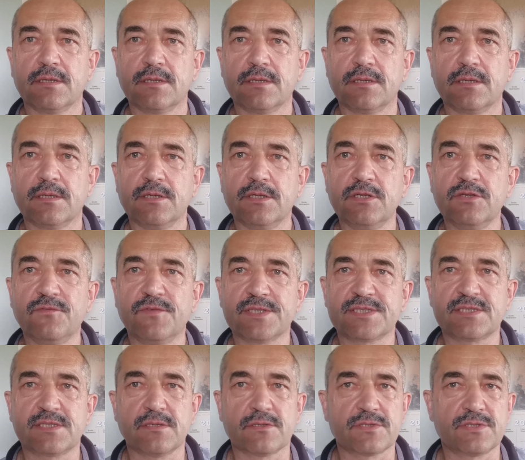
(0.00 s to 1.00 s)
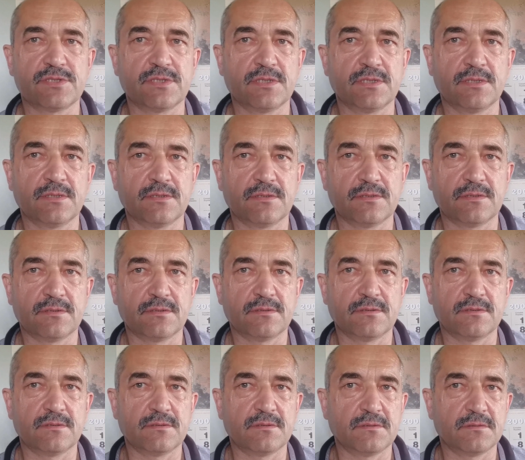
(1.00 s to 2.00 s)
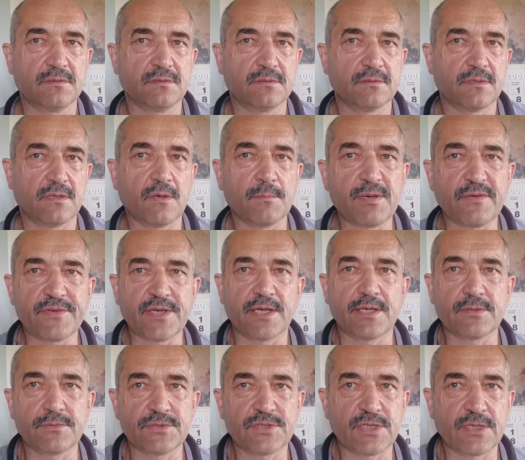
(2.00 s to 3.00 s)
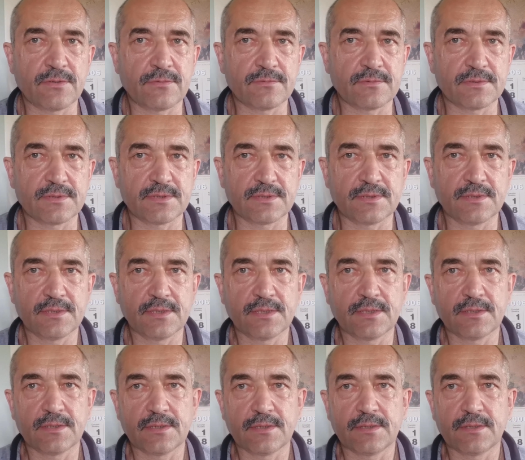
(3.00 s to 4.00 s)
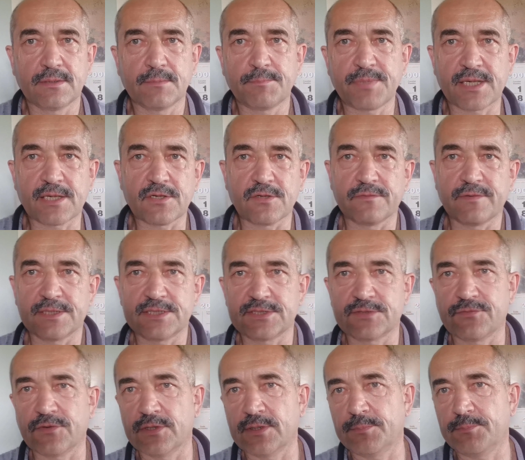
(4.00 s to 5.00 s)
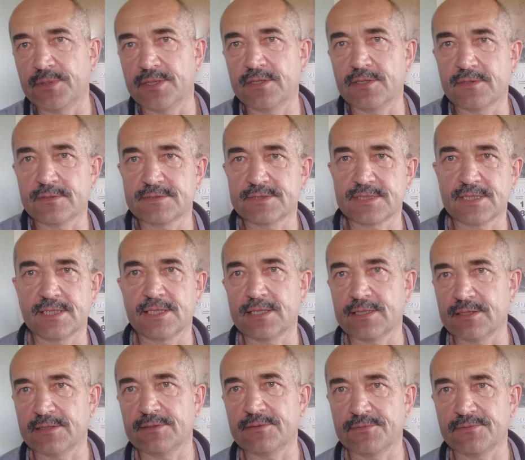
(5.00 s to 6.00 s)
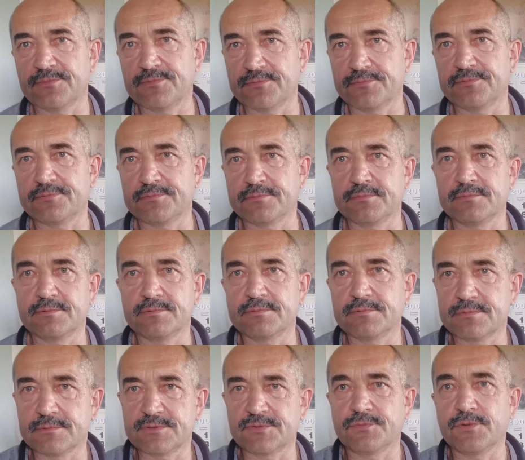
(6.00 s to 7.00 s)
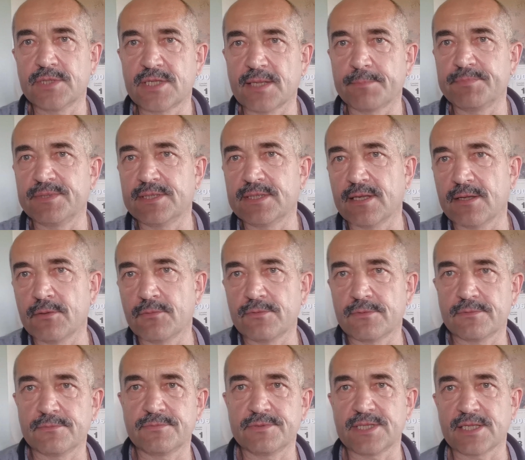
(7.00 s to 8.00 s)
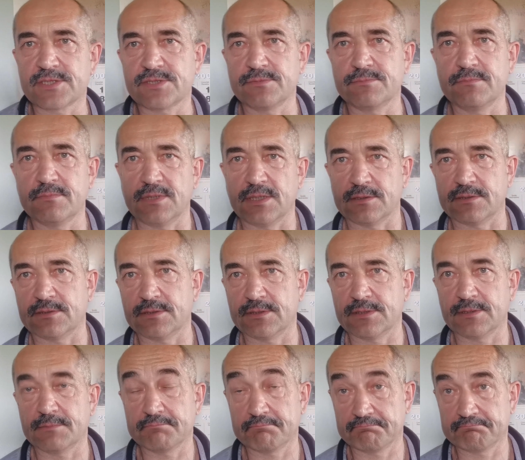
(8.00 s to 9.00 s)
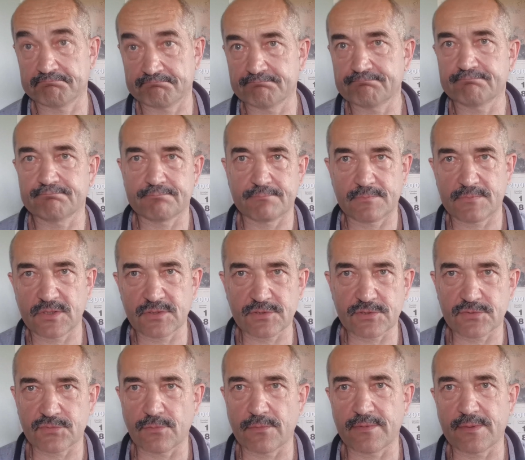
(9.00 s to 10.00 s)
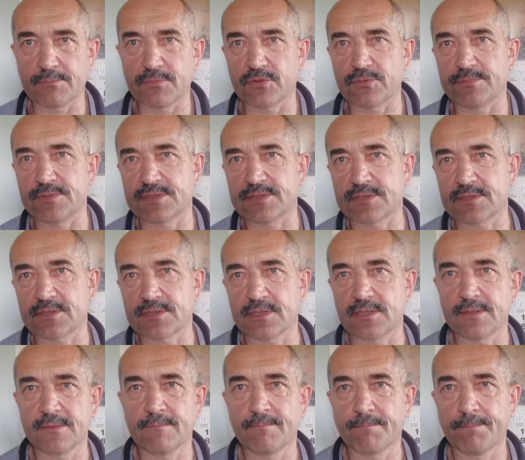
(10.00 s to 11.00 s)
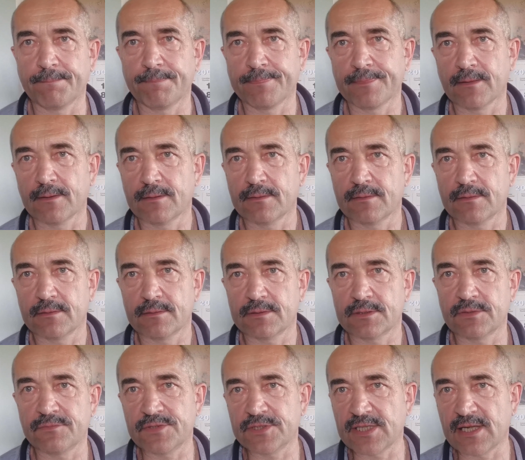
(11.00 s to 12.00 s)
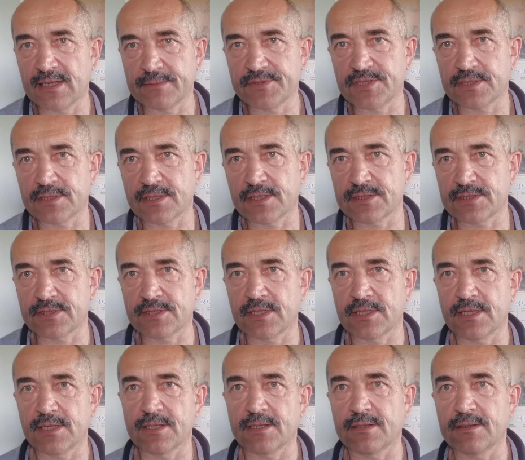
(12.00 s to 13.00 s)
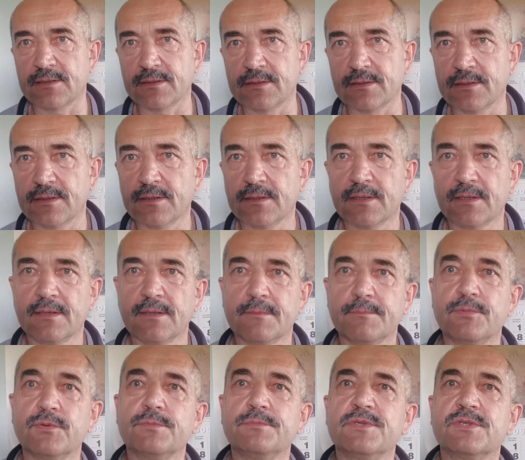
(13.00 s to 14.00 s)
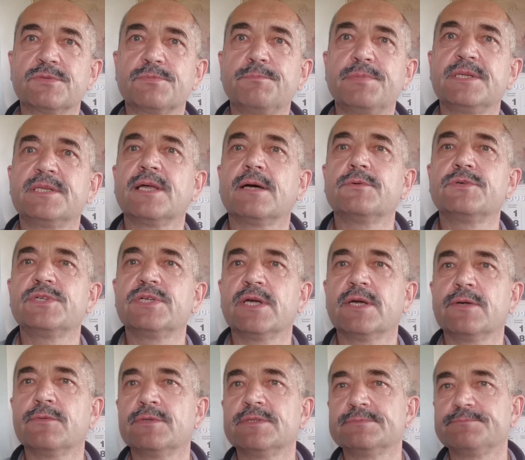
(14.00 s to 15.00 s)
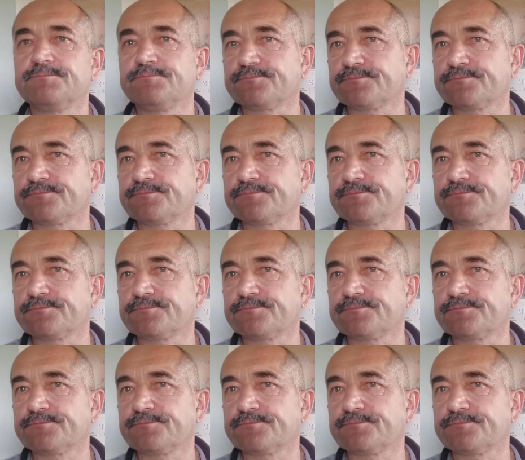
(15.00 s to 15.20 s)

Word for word: E, inwestorzy e, obawiają się e, parkować swoje pieniądze, swój kapitał w naszym mieście. To są słowa burmistrza. Dowiedziałem się też, że burmistrz pytał się,